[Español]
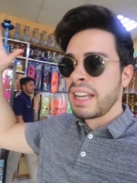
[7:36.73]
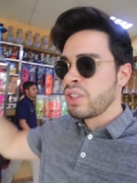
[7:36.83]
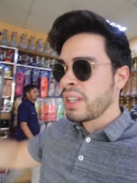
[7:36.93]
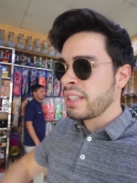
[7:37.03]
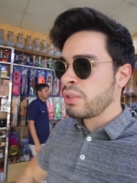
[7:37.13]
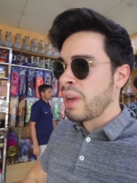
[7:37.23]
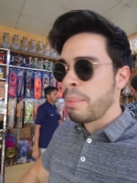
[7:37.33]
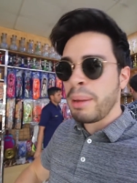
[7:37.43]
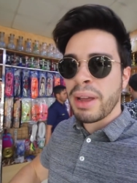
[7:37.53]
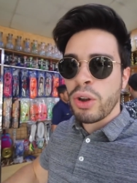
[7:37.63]
hecho a través de una
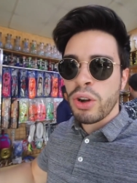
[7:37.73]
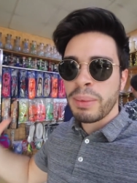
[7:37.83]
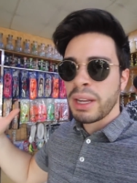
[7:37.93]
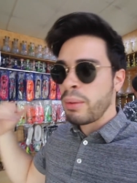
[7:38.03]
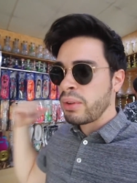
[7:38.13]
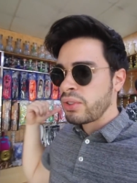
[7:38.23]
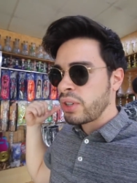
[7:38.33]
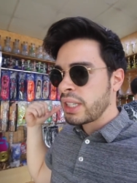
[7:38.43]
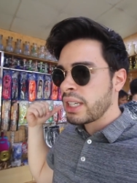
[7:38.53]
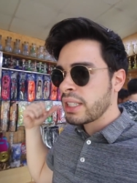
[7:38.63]
pipa enorme, como
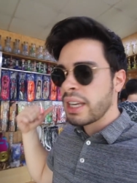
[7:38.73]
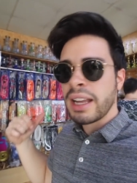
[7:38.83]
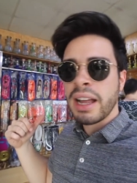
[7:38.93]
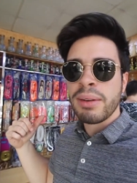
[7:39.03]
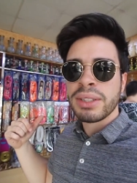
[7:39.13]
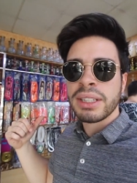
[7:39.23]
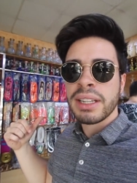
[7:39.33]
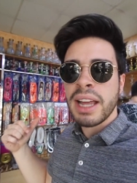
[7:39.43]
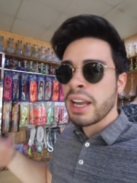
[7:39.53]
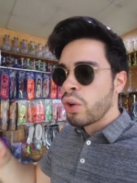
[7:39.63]
son estas que acabo de
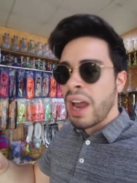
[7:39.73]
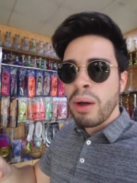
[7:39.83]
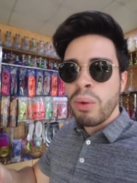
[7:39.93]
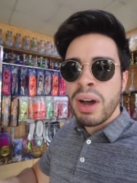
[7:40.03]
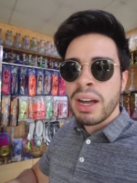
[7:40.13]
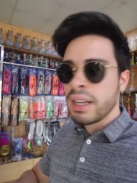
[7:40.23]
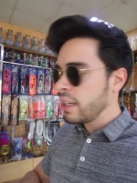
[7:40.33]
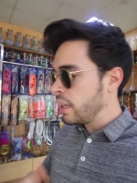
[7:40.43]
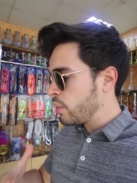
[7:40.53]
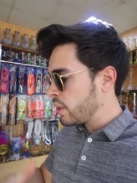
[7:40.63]
enseñar, con agua.
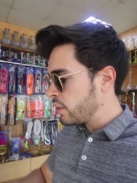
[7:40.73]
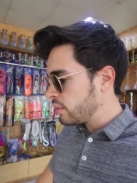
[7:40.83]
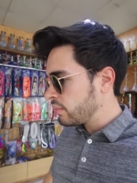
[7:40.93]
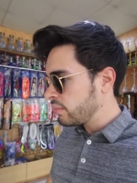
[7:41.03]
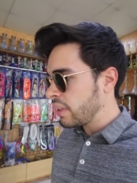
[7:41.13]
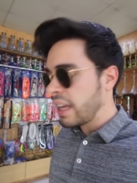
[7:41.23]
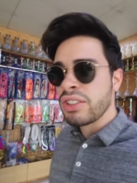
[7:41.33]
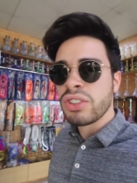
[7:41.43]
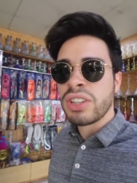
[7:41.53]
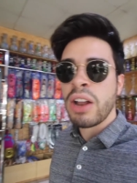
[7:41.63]
Y bueno,
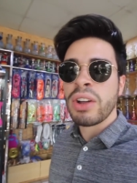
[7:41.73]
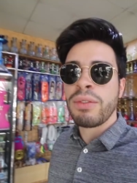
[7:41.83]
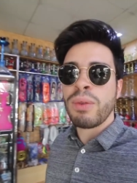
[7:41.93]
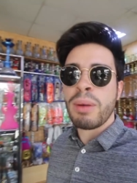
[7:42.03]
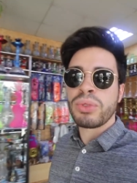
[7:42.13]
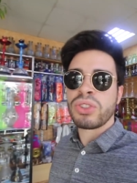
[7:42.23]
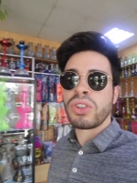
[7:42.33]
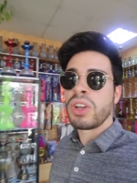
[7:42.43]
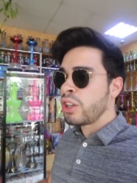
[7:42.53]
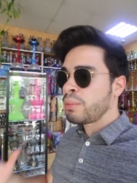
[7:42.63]
eso es algo que fuma mucho
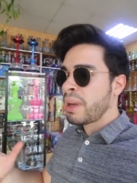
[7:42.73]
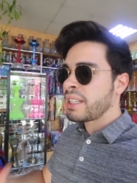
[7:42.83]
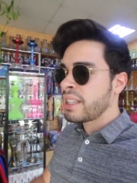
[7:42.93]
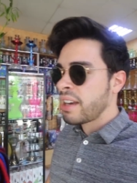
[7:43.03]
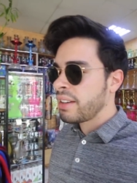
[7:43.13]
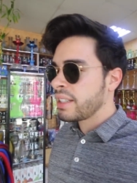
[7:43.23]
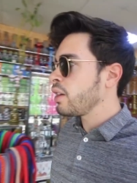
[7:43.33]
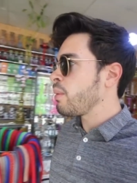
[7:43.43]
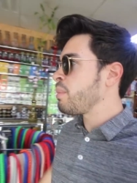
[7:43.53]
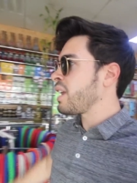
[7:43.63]
en los países árabes.
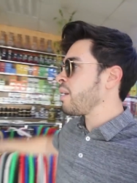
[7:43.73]
Como por